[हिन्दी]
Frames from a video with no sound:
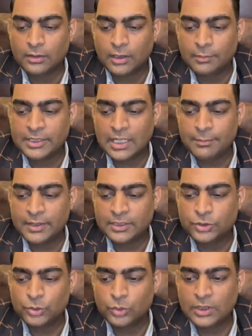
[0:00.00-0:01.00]
अब यहाँ पे
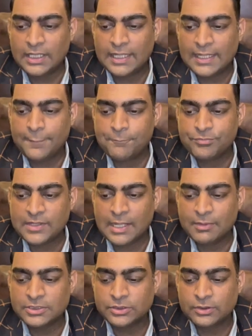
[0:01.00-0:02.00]
एक टूल है
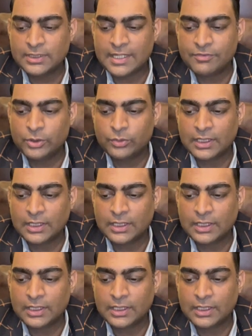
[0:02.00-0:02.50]
अमेजोन रेवेन्यू